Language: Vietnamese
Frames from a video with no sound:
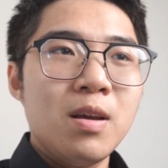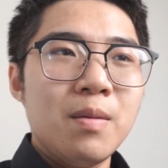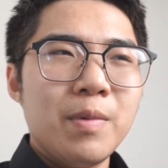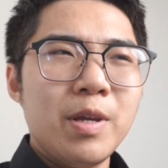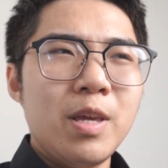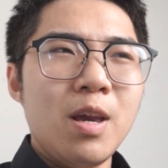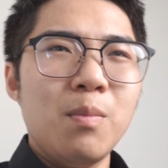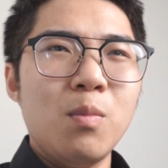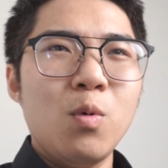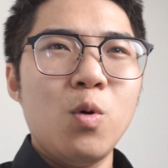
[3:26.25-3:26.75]
Bây
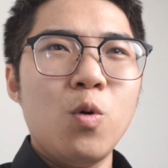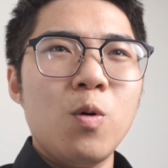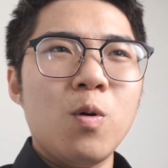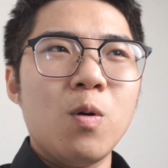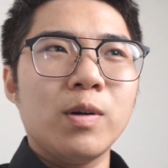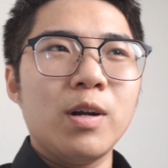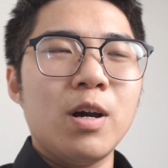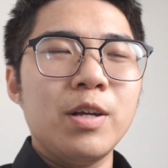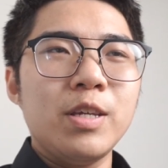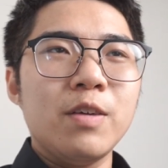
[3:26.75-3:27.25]
giờ mua
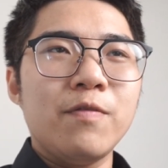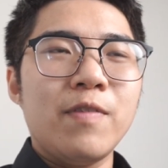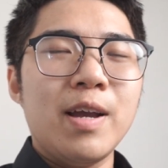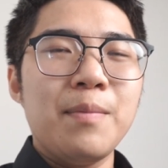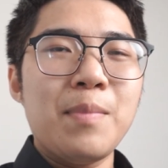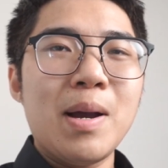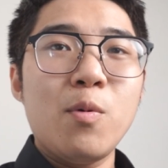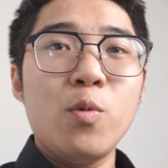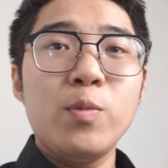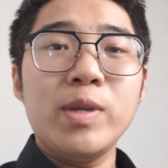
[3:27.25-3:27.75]
cuộn đó chắc phải
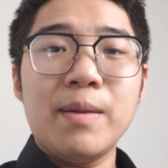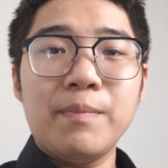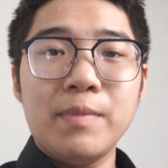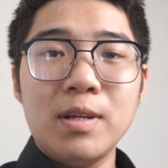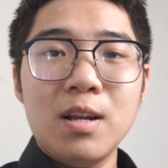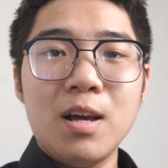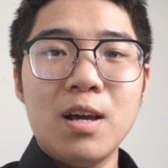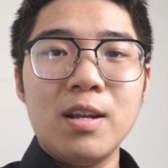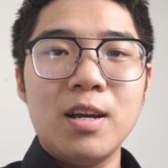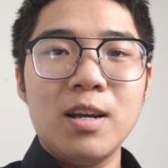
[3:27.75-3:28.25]
300-400 trở
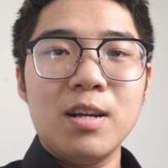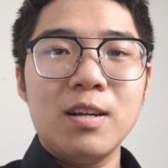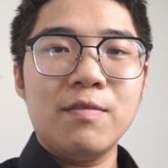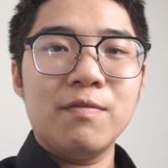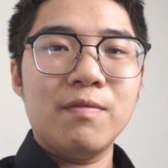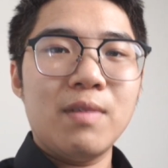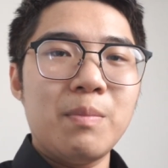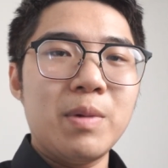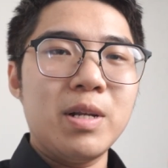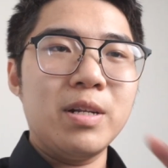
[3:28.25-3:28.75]
lên á.
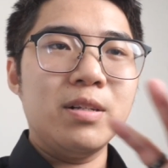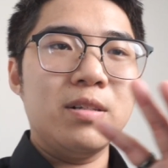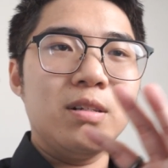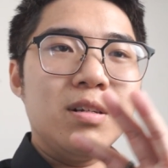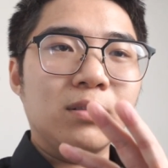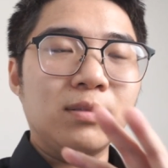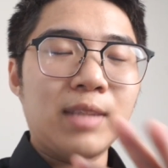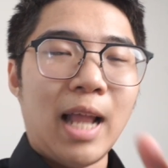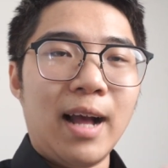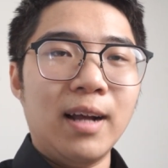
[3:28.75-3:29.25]
Và mình
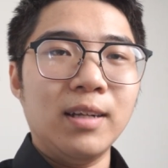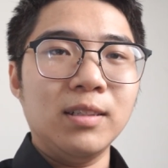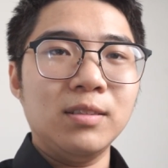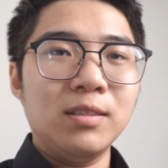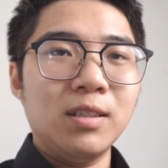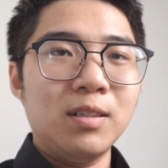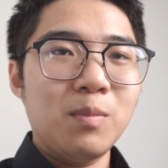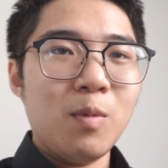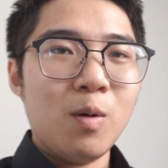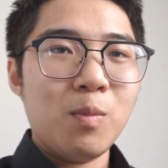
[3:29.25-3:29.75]
được tặng
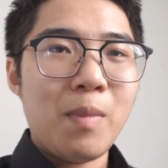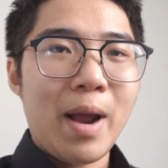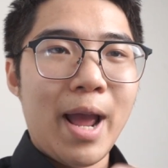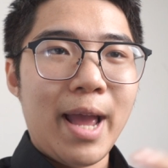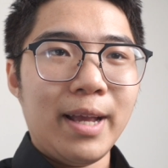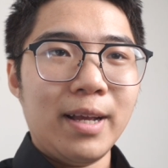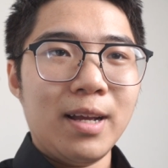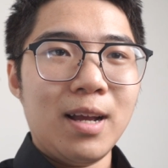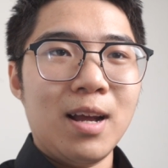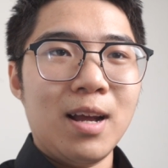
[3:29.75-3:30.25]
từ một bạn